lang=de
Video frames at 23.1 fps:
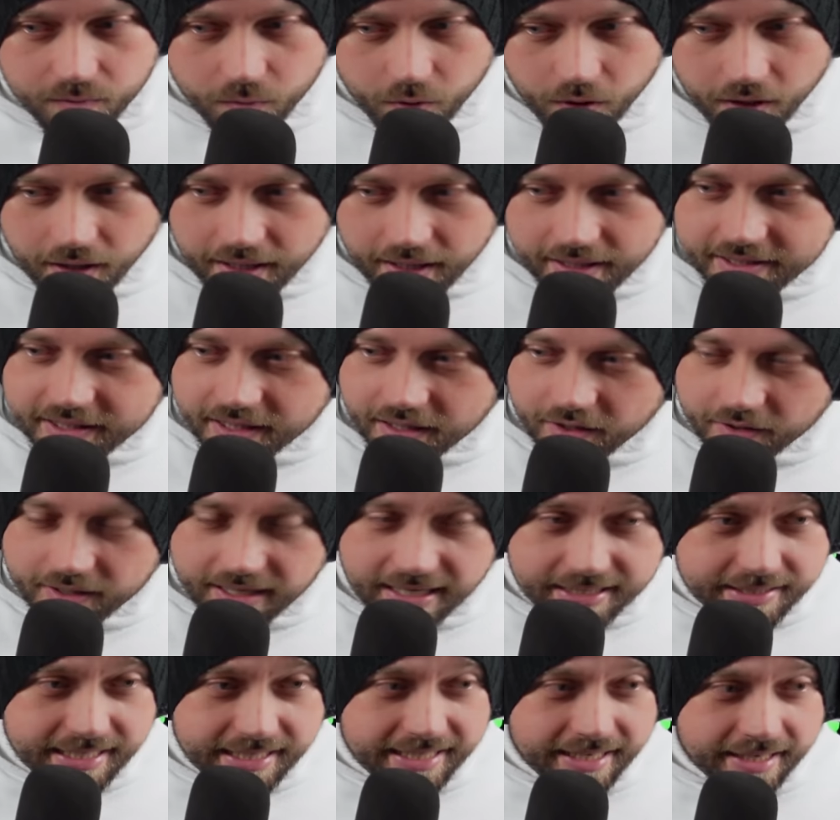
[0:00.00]
Boah, Alter,
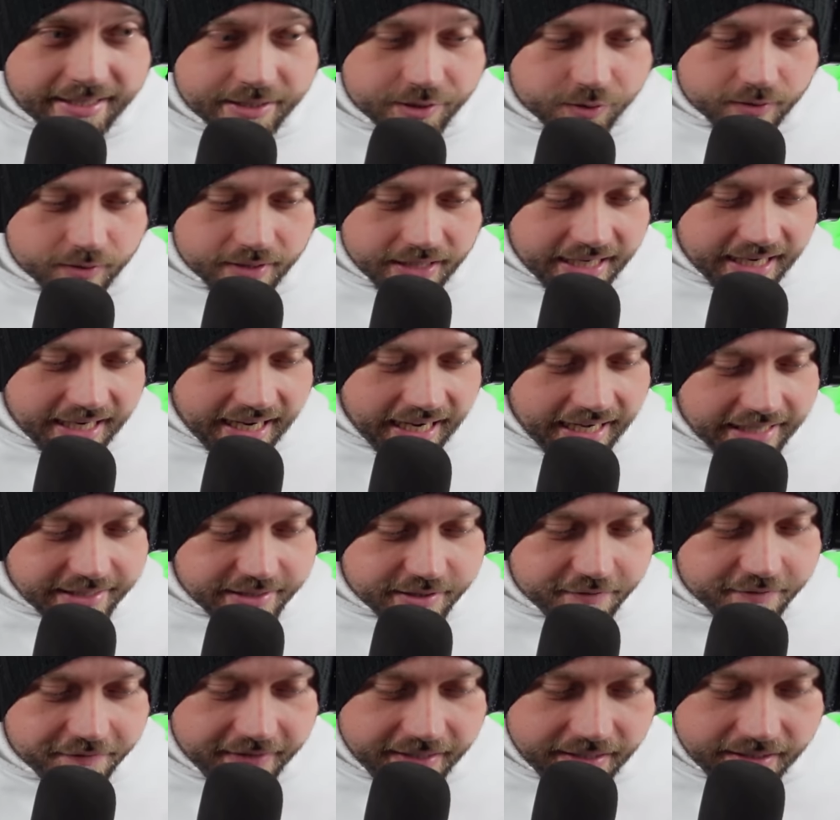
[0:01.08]
okay, es geht also
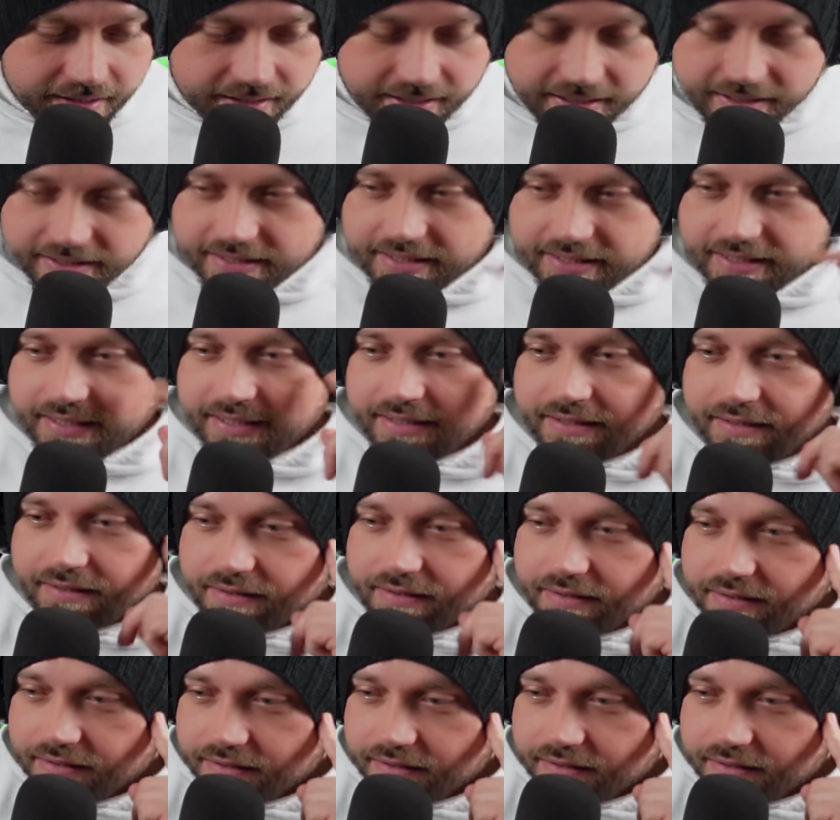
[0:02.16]
krass viel in die...